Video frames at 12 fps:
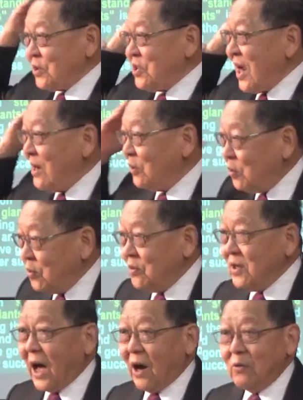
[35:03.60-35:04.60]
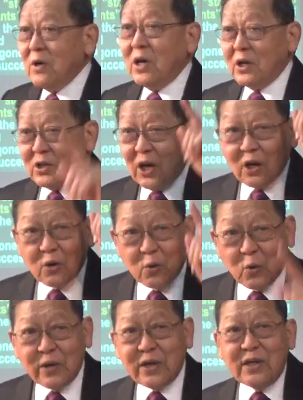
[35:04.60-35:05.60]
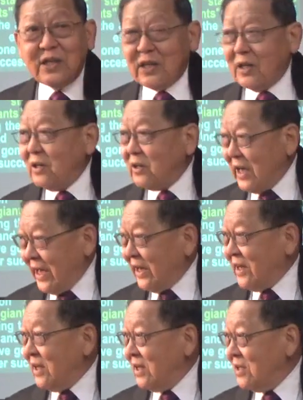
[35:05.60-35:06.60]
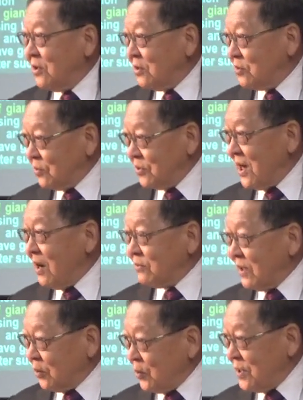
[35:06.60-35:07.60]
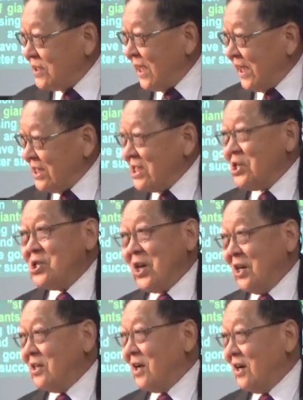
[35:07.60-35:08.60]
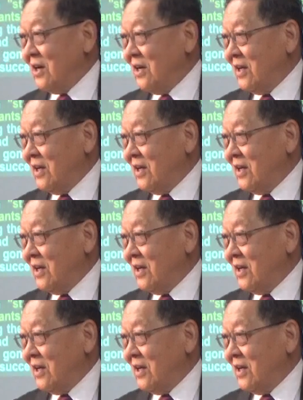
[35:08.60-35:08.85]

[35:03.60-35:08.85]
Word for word: 将功劳也归给。”荣耀也归给以前的